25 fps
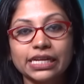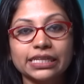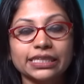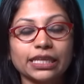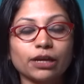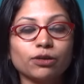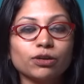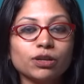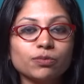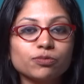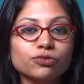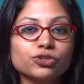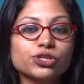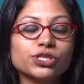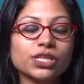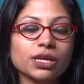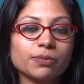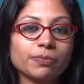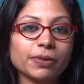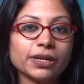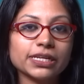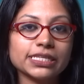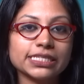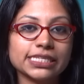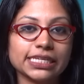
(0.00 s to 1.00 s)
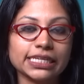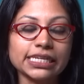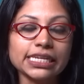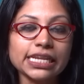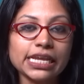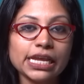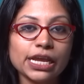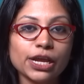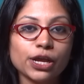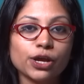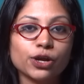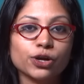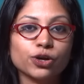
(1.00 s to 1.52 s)
তাহলে বুঝতেই পারছেন
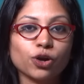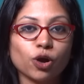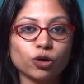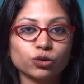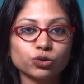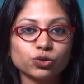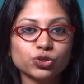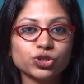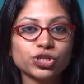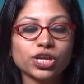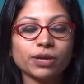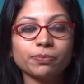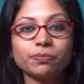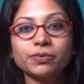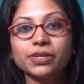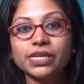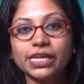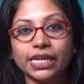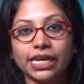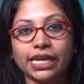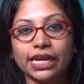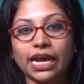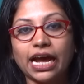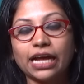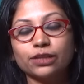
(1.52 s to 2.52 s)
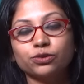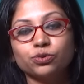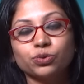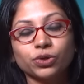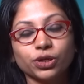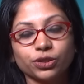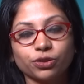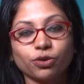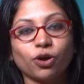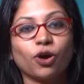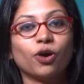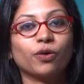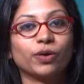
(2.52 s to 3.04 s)
রক্তচাপ নিয়ে
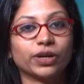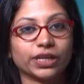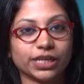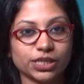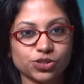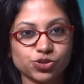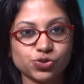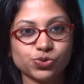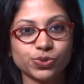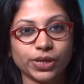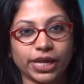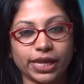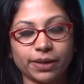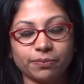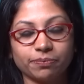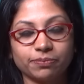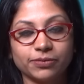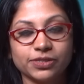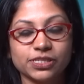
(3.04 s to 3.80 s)
আতঙ্কিত হওয়ার কিছু নেই